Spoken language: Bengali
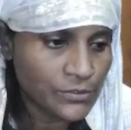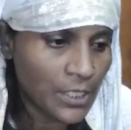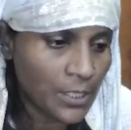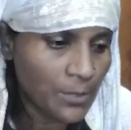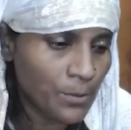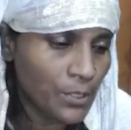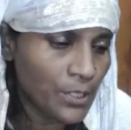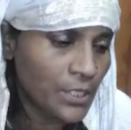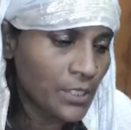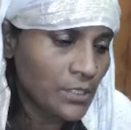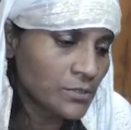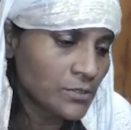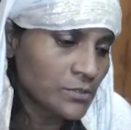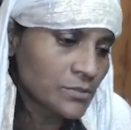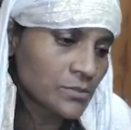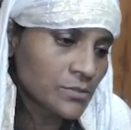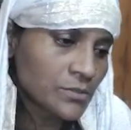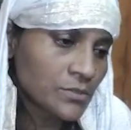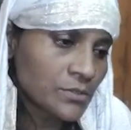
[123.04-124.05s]
তারপরে
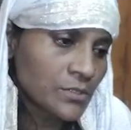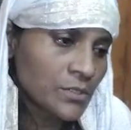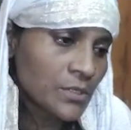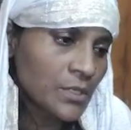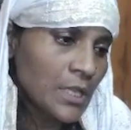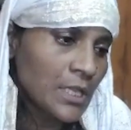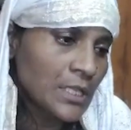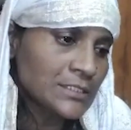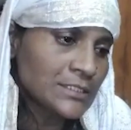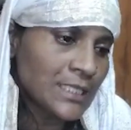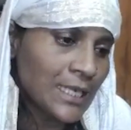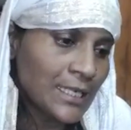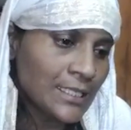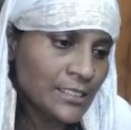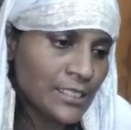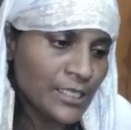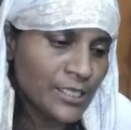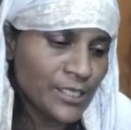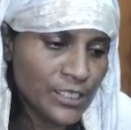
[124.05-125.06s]
সাড়ে
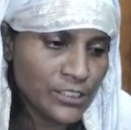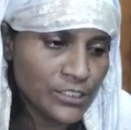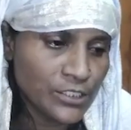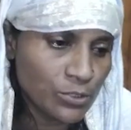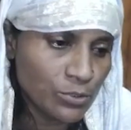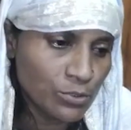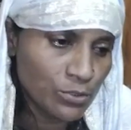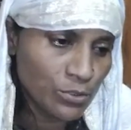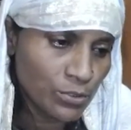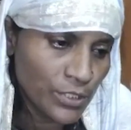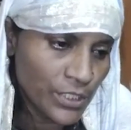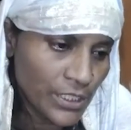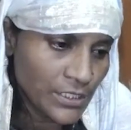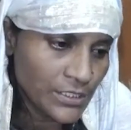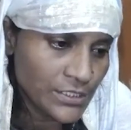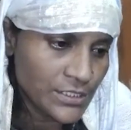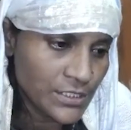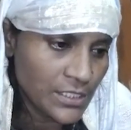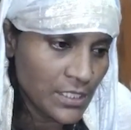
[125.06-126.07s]
তিনটে যখন হয়ে
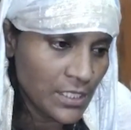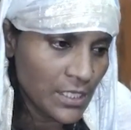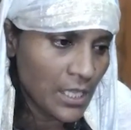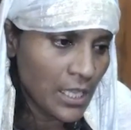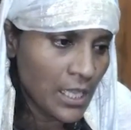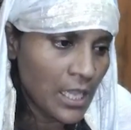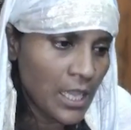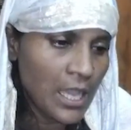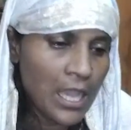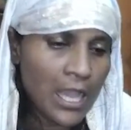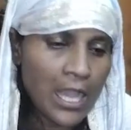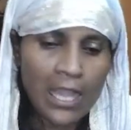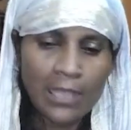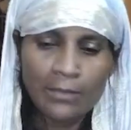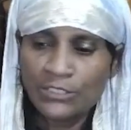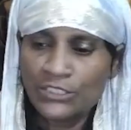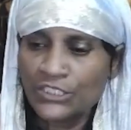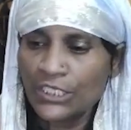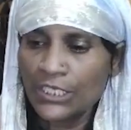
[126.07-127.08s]
গেছে আমি
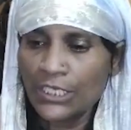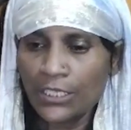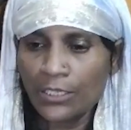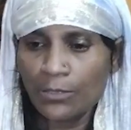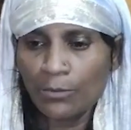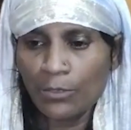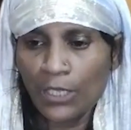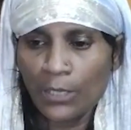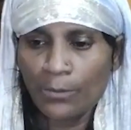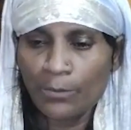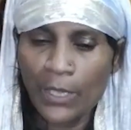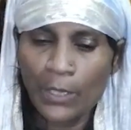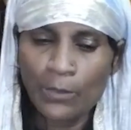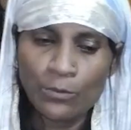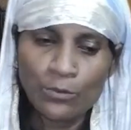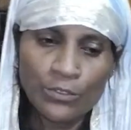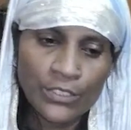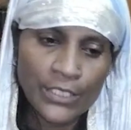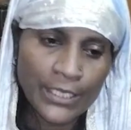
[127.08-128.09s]
ছেলেকে বললাম
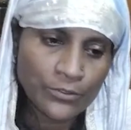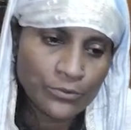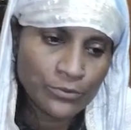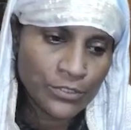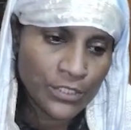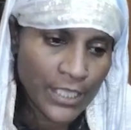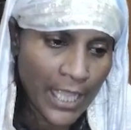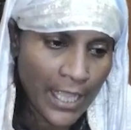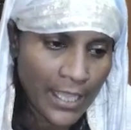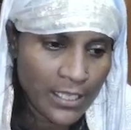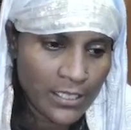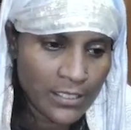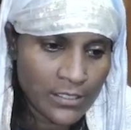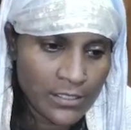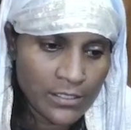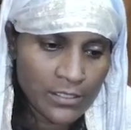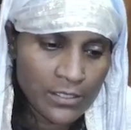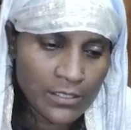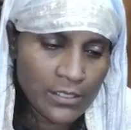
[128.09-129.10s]
বাবুকে একটু দেখ
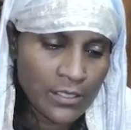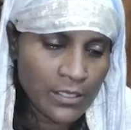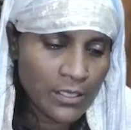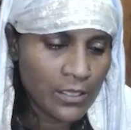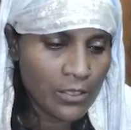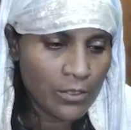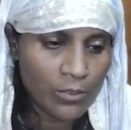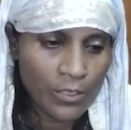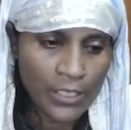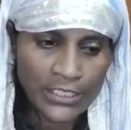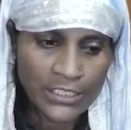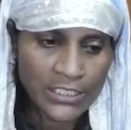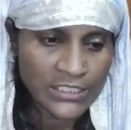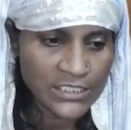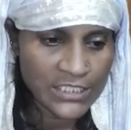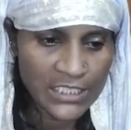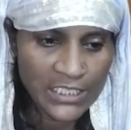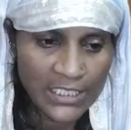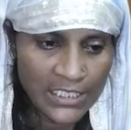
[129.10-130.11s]
একটা
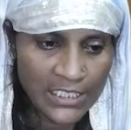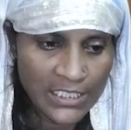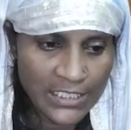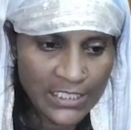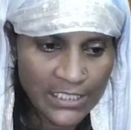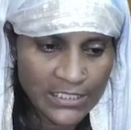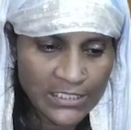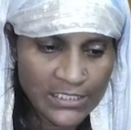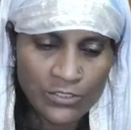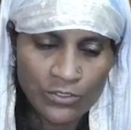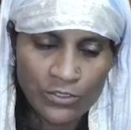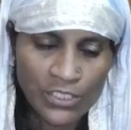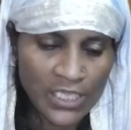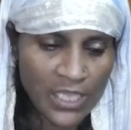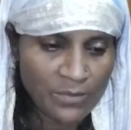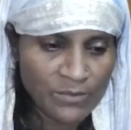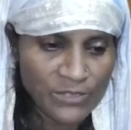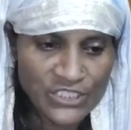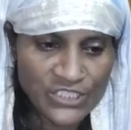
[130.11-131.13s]
ছেলে নিয়ে গেছে ওকে
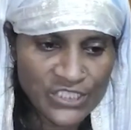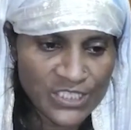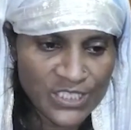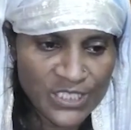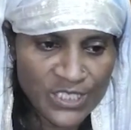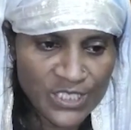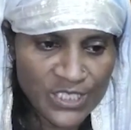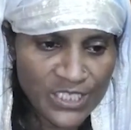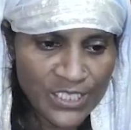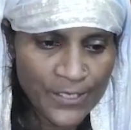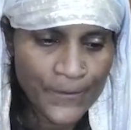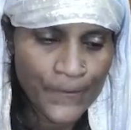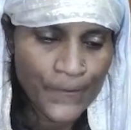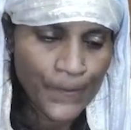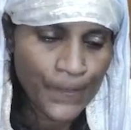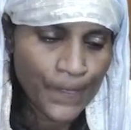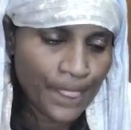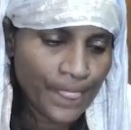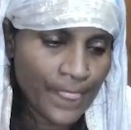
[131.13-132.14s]
আমি চিনিনি
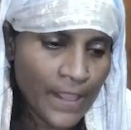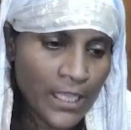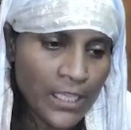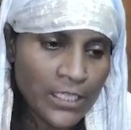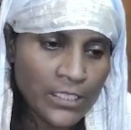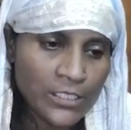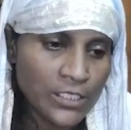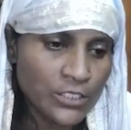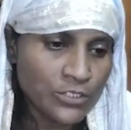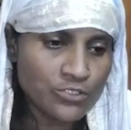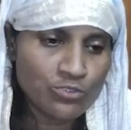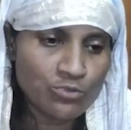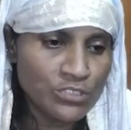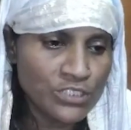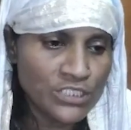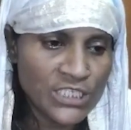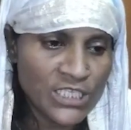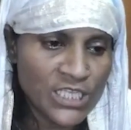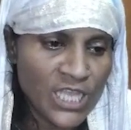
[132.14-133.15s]
এ
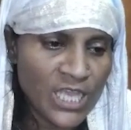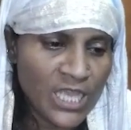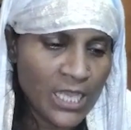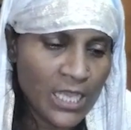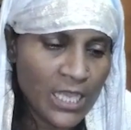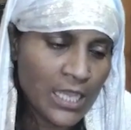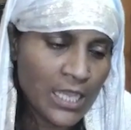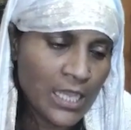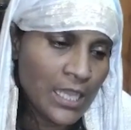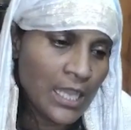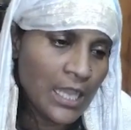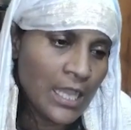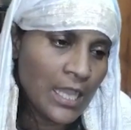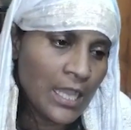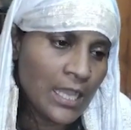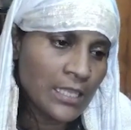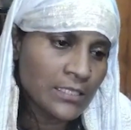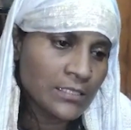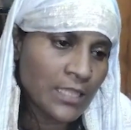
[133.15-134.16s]
শুনছে না
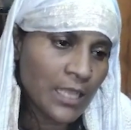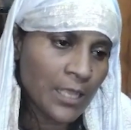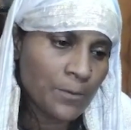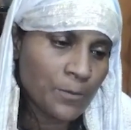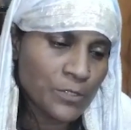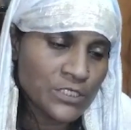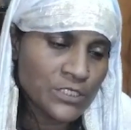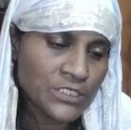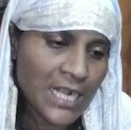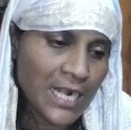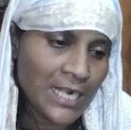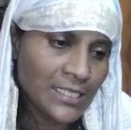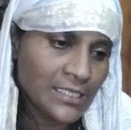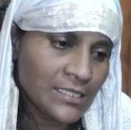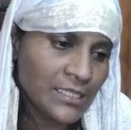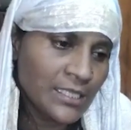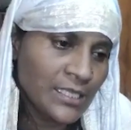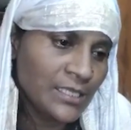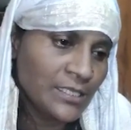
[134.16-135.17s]
তারপর সাড়ে
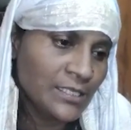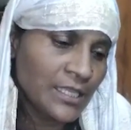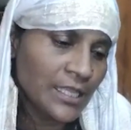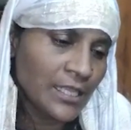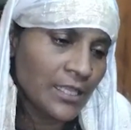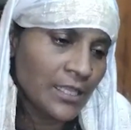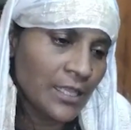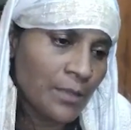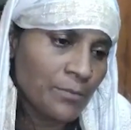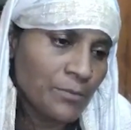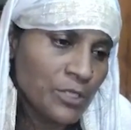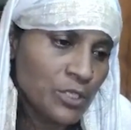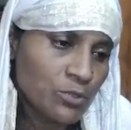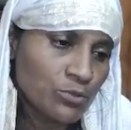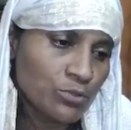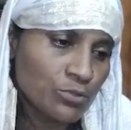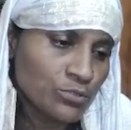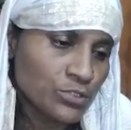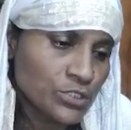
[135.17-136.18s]
তিন থেকে আমি
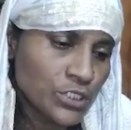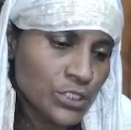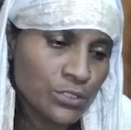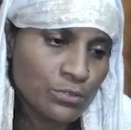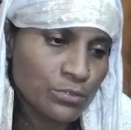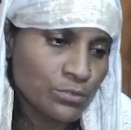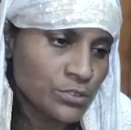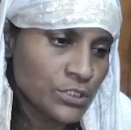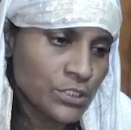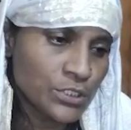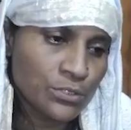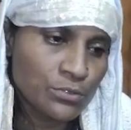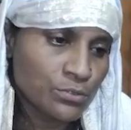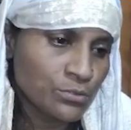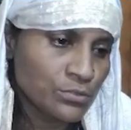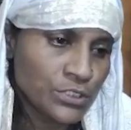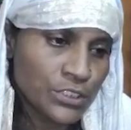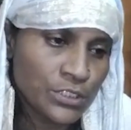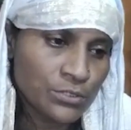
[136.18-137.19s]
খুঁজে খুঁজে
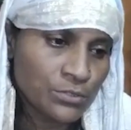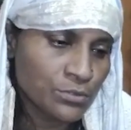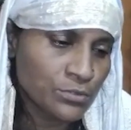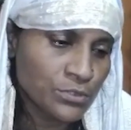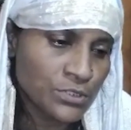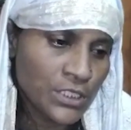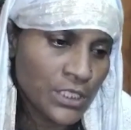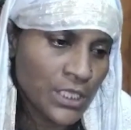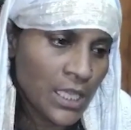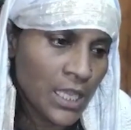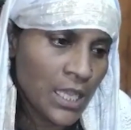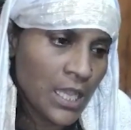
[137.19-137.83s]
খুঁজে খুঁজে